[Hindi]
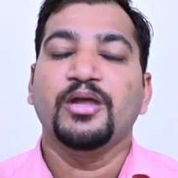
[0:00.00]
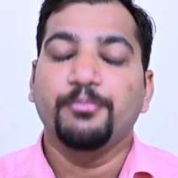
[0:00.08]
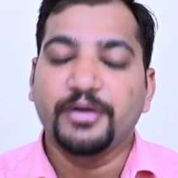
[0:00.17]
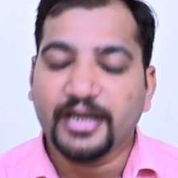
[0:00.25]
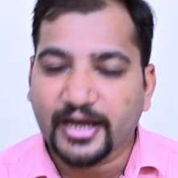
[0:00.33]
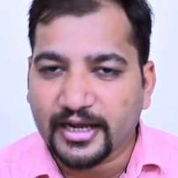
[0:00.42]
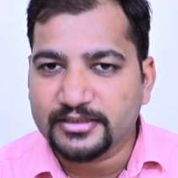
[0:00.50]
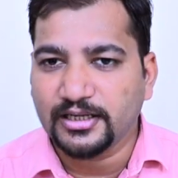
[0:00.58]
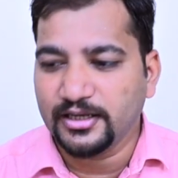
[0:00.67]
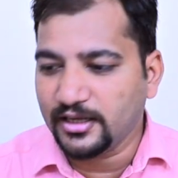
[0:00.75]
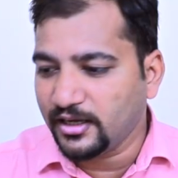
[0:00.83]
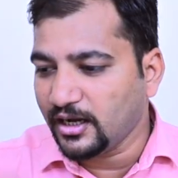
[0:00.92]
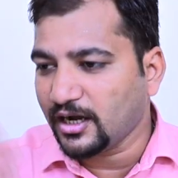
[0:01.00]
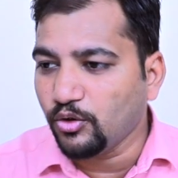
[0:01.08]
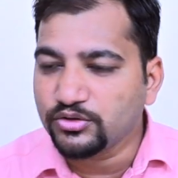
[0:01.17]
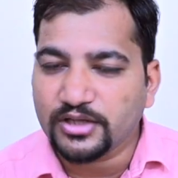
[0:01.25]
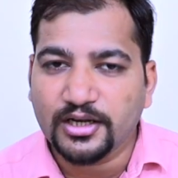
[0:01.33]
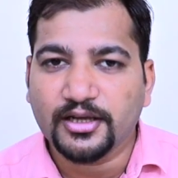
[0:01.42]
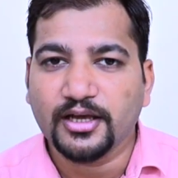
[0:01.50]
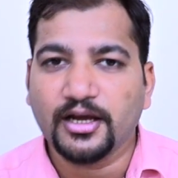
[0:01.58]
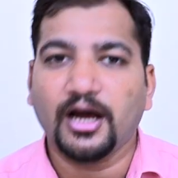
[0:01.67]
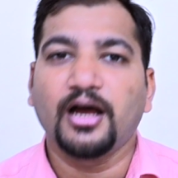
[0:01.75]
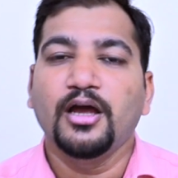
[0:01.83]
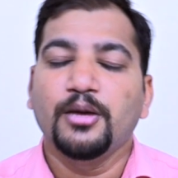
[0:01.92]
मेरा कैसे लिखेगा कौन सा
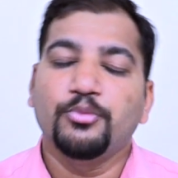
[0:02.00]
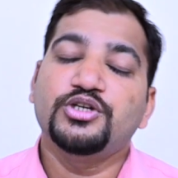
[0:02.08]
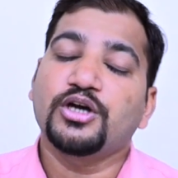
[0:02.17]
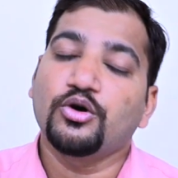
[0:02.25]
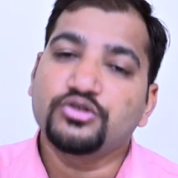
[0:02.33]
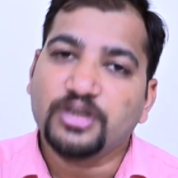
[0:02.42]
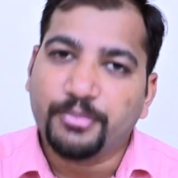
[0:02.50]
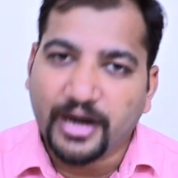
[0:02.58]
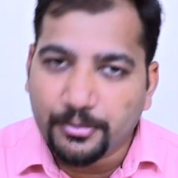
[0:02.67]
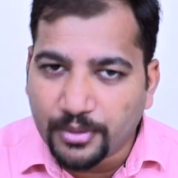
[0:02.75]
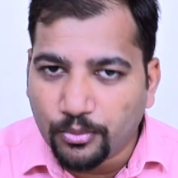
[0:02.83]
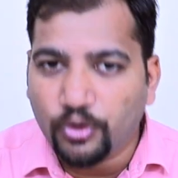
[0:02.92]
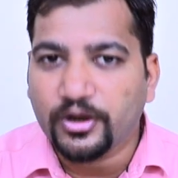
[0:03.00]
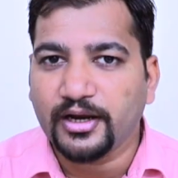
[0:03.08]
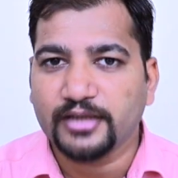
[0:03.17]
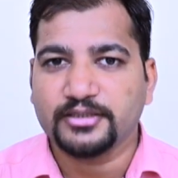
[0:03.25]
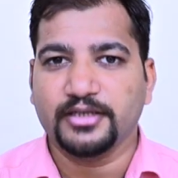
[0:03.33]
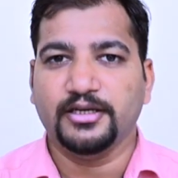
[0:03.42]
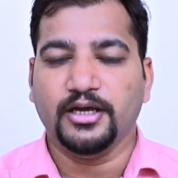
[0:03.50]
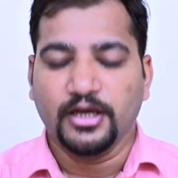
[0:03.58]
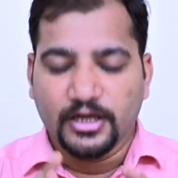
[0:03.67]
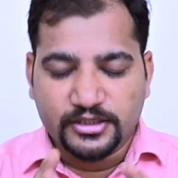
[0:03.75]
लिखेगा मुझे कौन सा ब्रांड प्रमोट करना चाहिए